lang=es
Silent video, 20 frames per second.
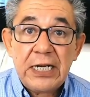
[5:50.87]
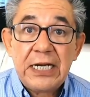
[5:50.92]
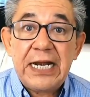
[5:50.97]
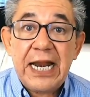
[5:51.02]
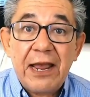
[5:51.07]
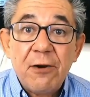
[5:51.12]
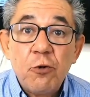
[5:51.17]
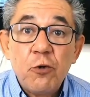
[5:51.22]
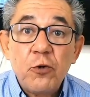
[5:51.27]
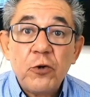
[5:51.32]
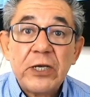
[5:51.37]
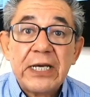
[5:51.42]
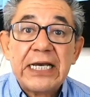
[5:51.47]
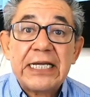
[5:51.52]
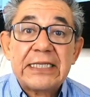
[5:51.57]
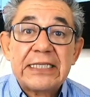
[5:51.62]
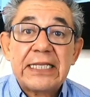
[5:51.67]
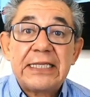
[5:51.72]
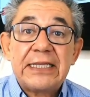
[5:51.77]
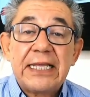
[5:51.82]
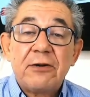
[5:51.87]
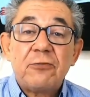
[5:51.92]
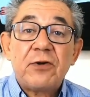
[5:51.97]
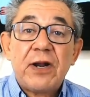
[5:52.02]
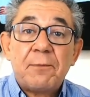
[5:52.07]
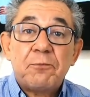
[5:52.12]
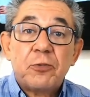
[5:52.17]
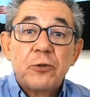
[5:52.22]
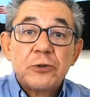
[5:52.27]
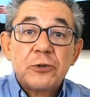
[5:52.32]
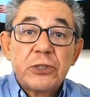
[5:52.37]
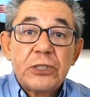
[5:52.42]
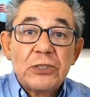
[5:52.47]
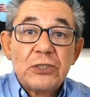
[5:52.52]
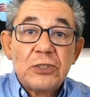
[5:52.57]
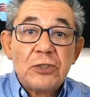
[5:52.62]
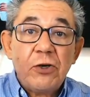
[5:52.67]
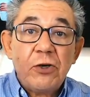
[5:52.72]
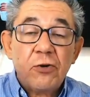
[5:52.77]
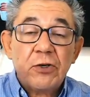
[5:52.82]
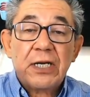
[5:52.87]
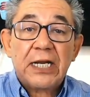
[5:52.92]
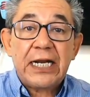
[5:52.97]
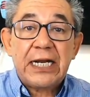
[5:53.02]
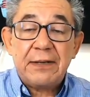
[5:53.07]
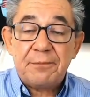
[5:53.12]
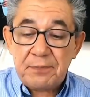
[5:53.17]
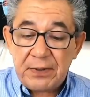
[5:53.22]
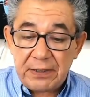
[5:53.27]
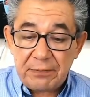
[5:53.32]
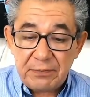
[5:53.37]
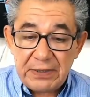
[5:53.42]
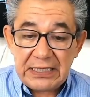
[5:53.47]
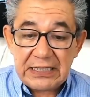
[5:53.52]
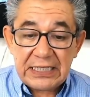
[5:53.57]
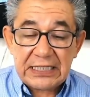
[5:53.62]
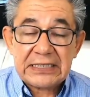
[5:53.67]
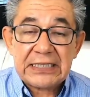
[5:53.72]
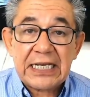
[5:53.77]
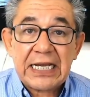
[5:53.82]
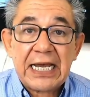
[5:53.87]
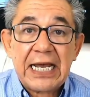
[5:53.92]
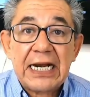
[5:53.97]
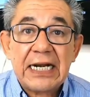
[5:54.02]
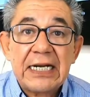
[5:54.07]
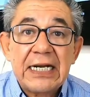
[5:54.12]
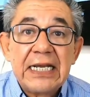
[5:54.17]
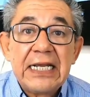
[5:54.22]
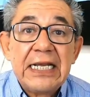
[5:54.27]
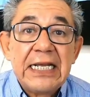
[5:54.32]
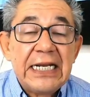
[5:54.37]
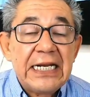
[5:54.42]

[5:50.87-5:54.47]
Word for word: le urge tener una posición que le permita sacar